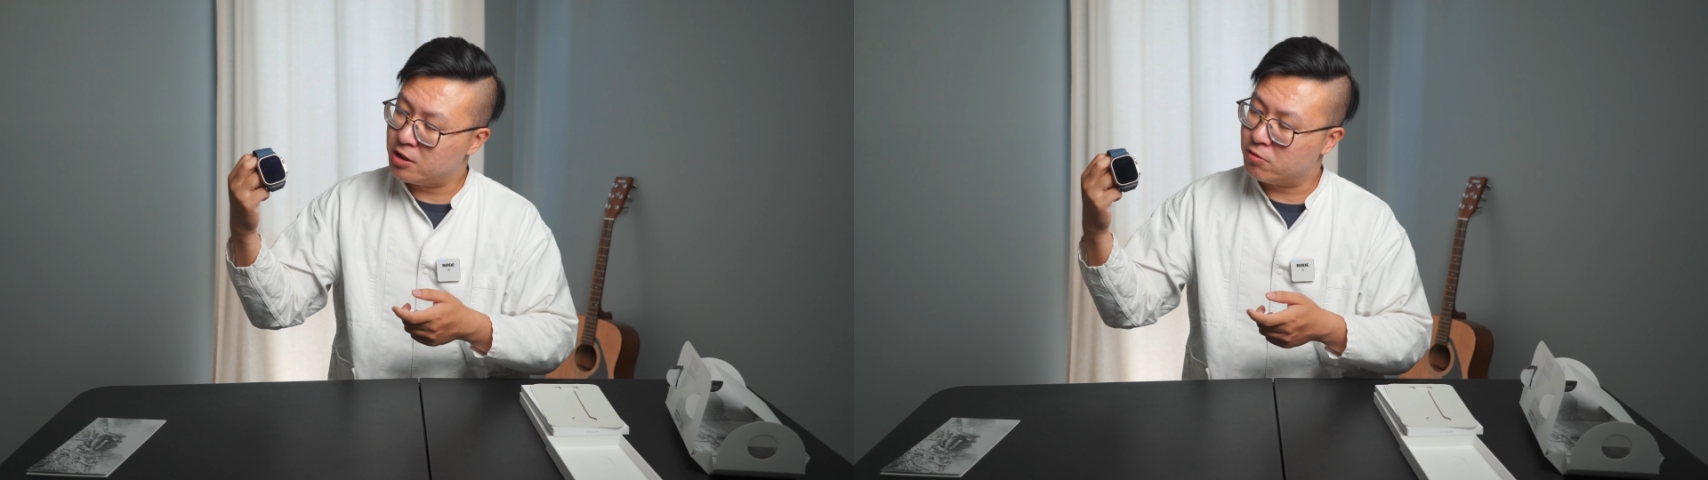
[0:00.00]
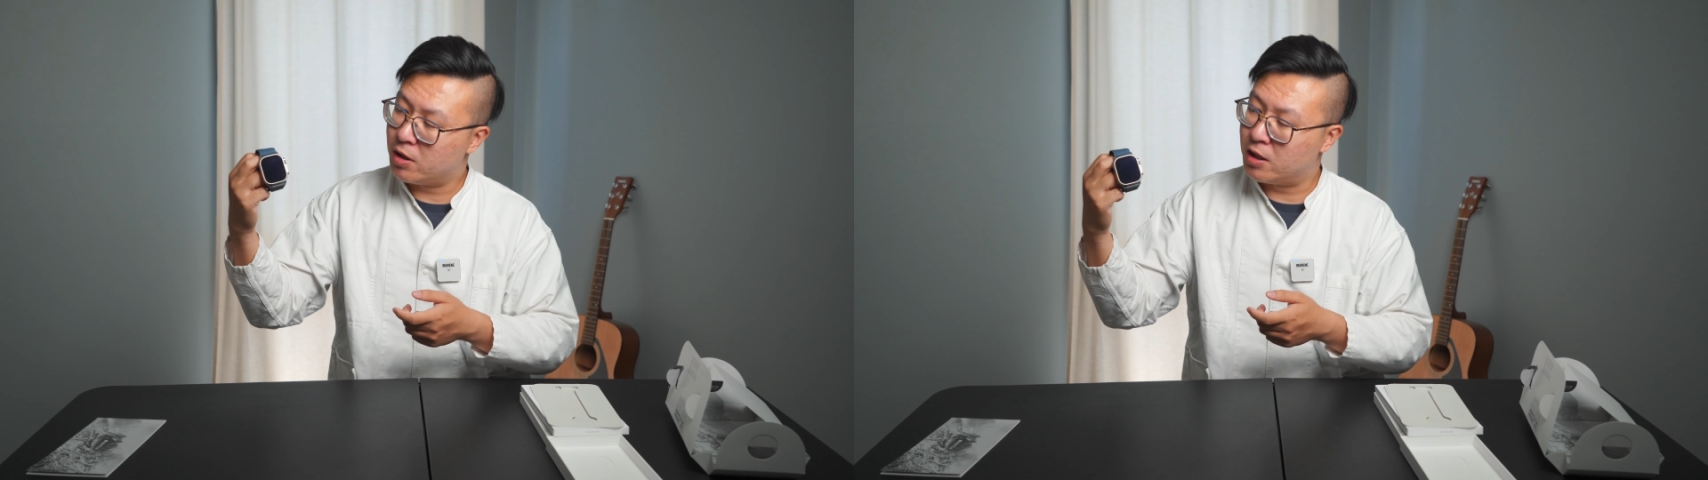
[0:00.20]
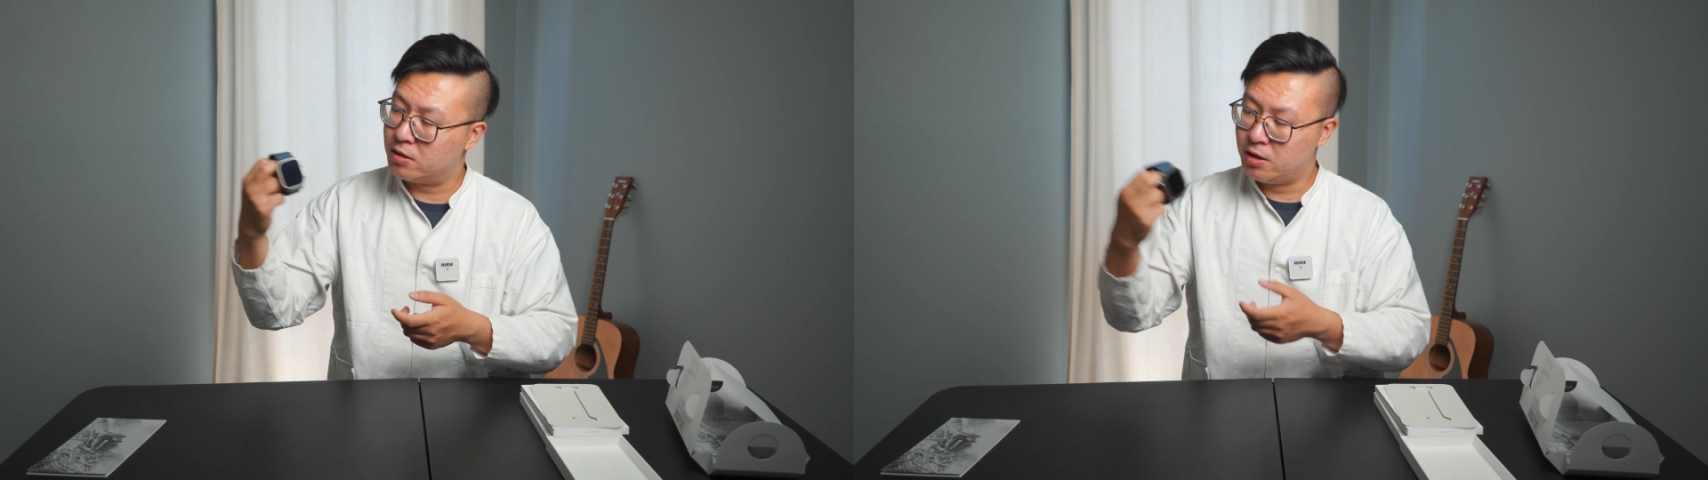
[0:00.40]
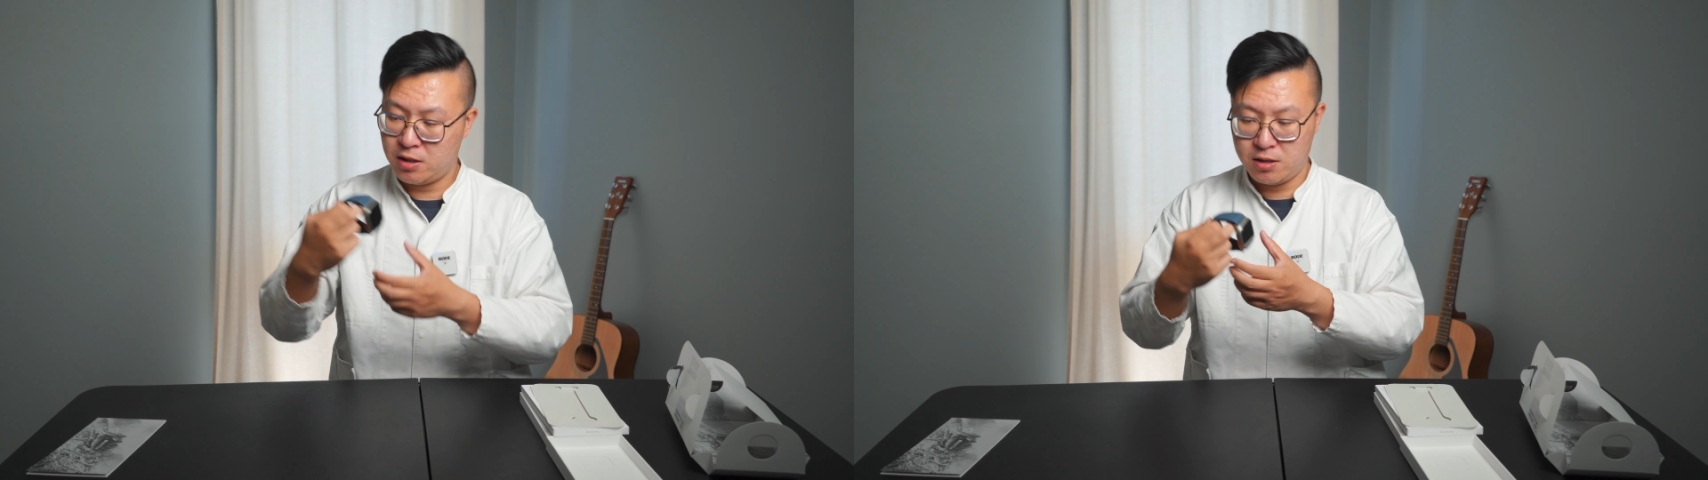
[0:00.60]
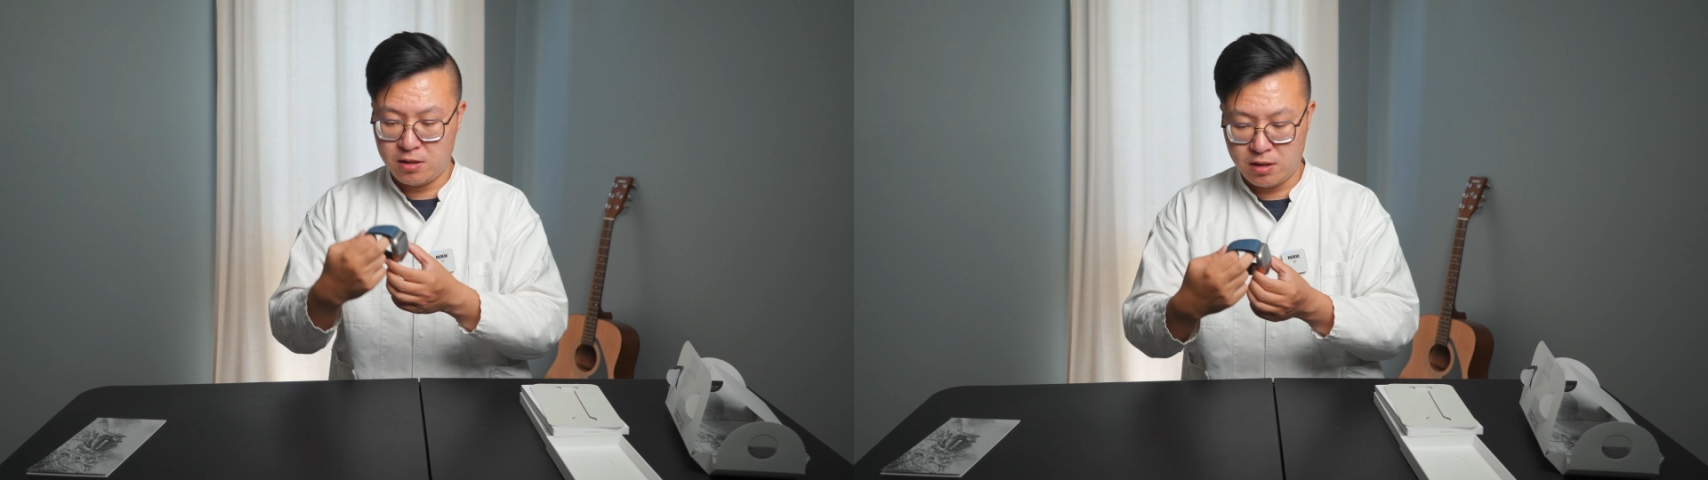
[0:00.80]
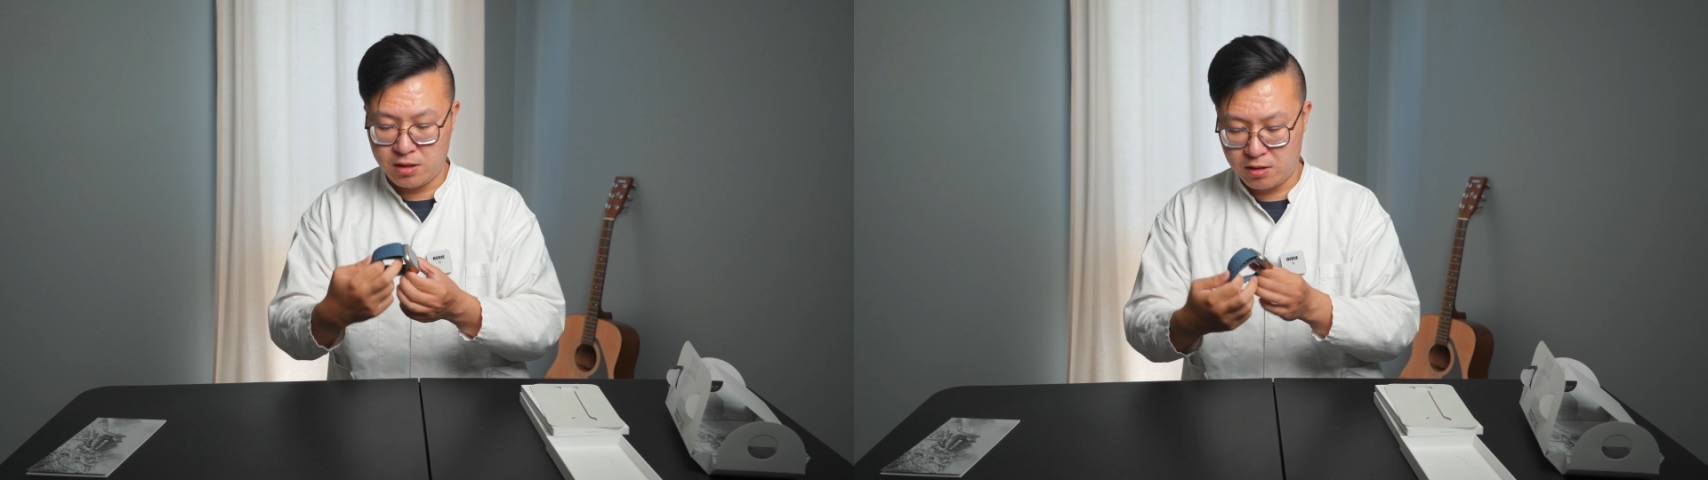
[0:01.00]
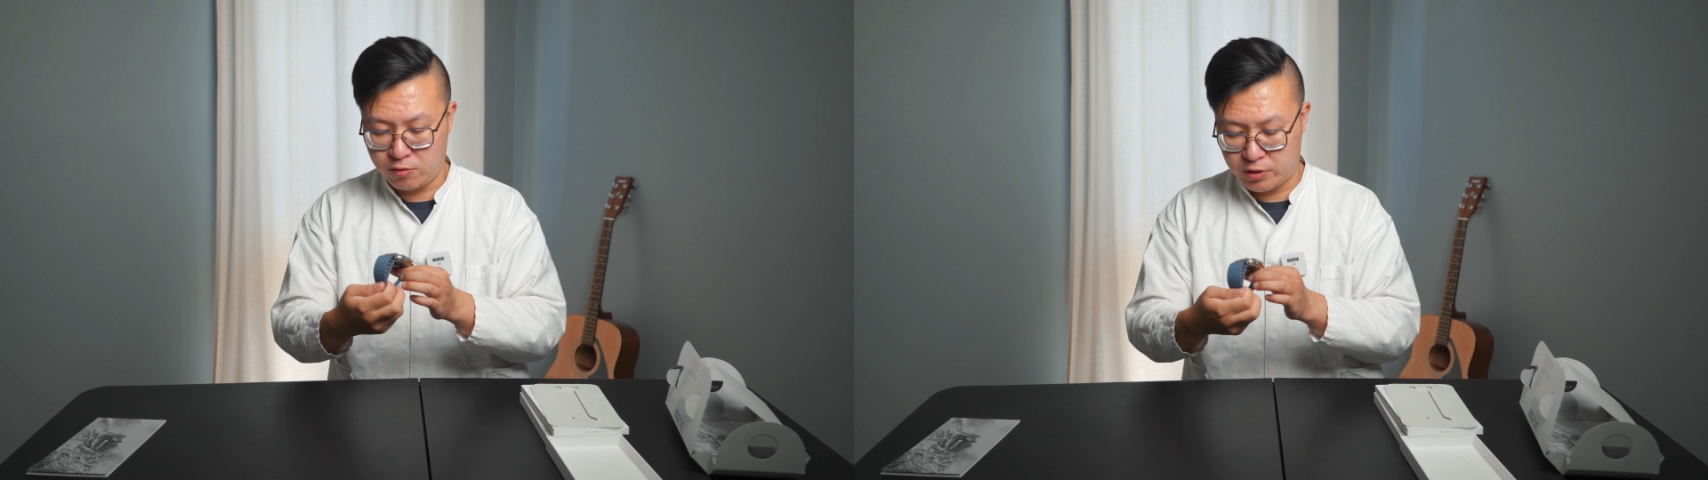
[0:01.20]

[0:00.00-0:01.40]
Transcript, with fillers: 一款，呃，